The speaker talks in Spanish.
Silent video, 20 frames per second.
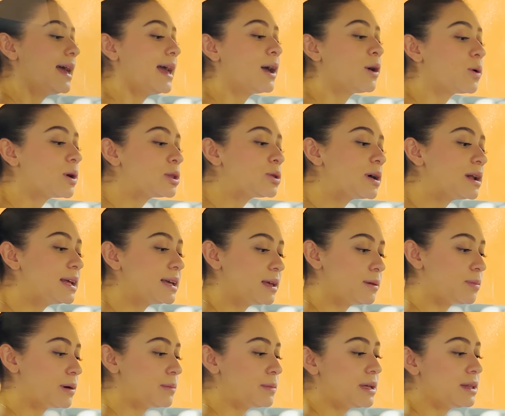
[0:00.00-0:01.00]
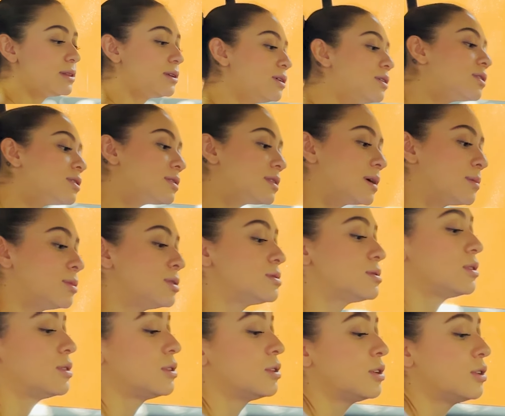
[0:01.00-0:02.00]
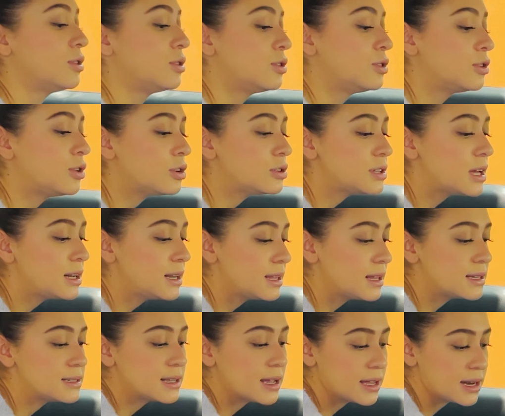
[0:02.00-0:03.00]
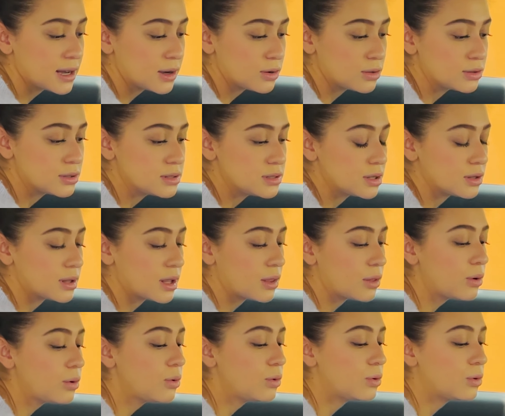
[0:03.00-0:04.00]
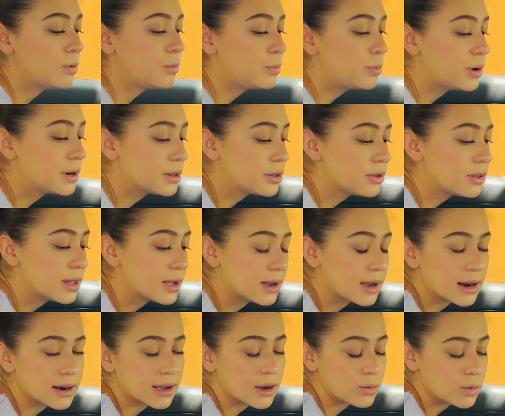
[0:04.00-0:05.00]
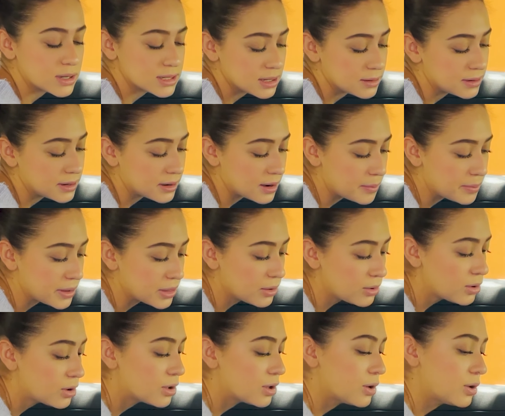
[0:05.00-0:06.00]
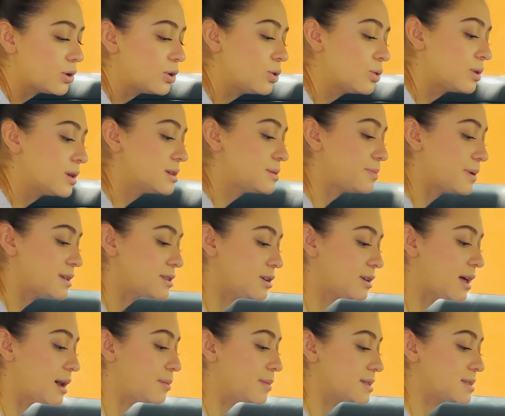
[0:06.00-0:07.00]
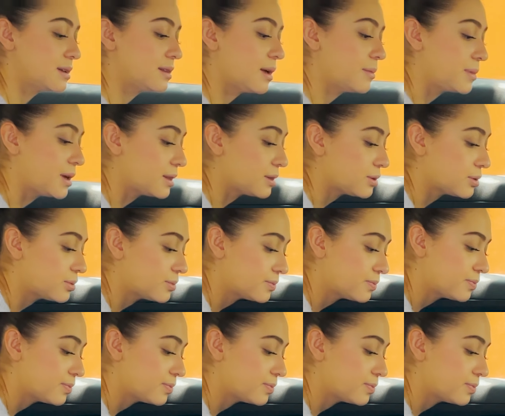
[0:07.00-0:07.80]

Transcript: En cuanto al equipamiento, contamos con dos salidas de aire acondicionado, un puerto de carga USB rápido y un espacio de almacenamiento